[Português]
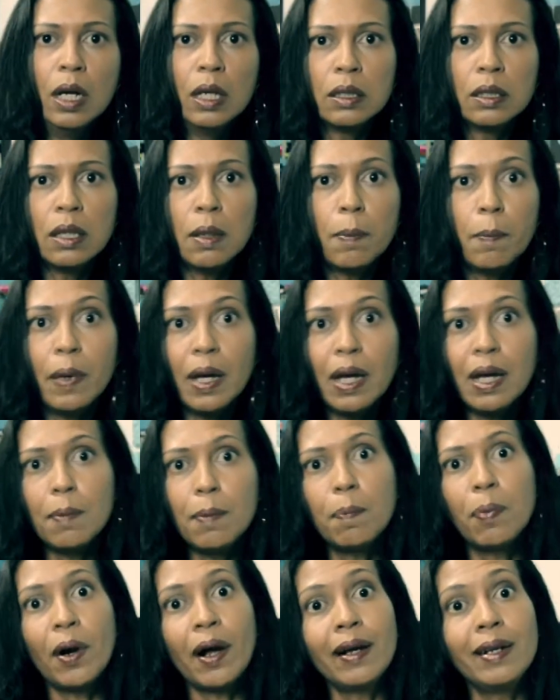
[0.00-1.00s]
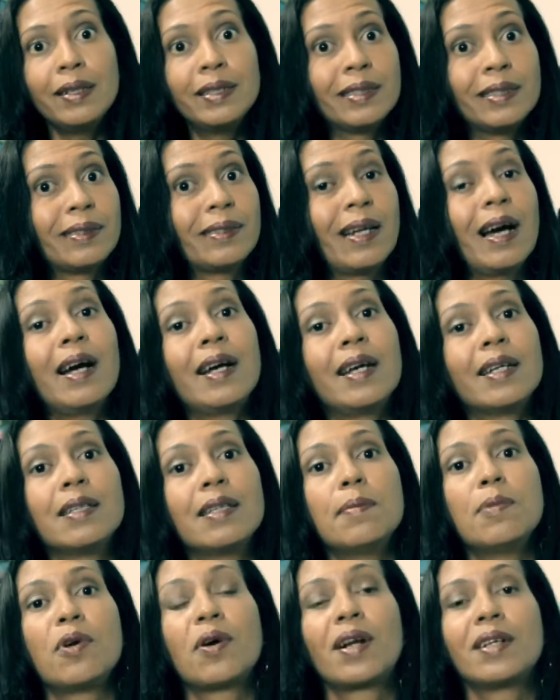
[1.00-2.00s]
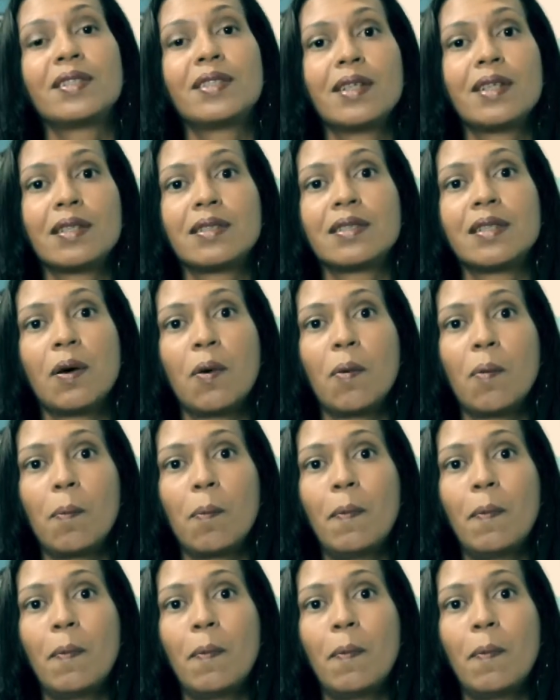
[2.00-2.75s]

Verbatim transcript: Também por acreditar que a democratização